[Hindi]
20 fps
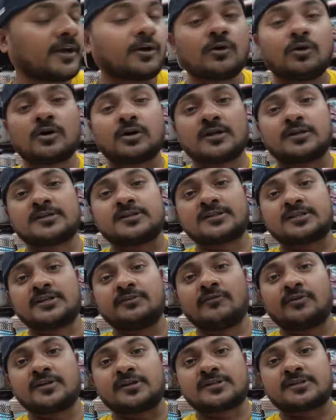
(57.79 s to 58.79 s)
हैं और
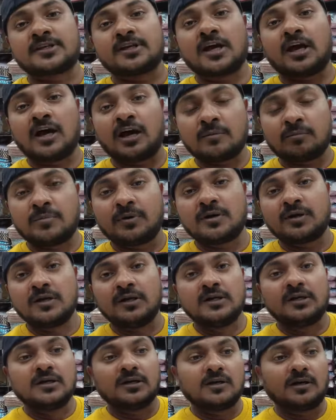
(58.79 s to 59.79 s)
जिसकी वजह से अब
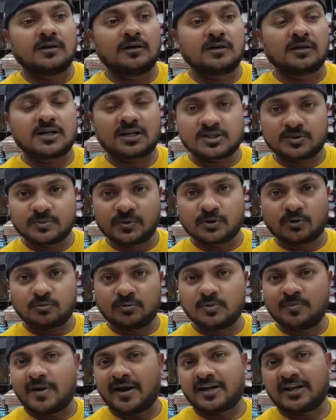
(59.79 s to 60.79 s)
कस्टमर को
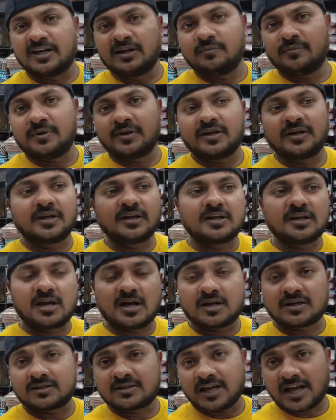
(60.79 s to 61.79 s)
भी बैठने में
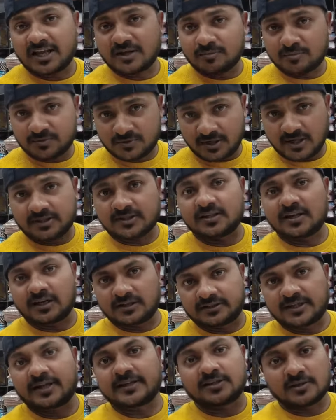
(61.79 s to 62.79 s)
या टाइम जैसे
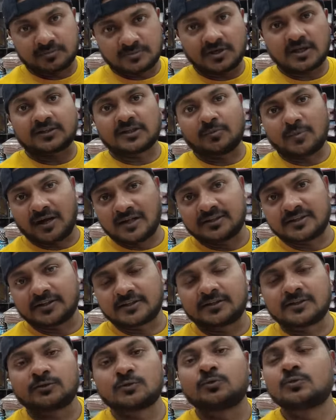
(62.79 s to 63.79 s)
लगता है जब ज़्यादा माल
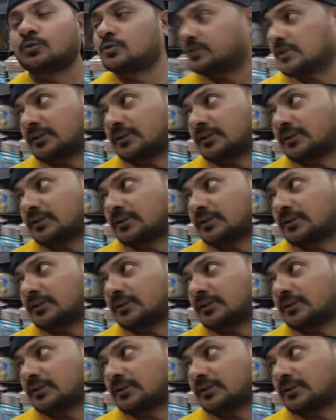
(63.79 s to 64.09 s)
देखते हैं तो उनको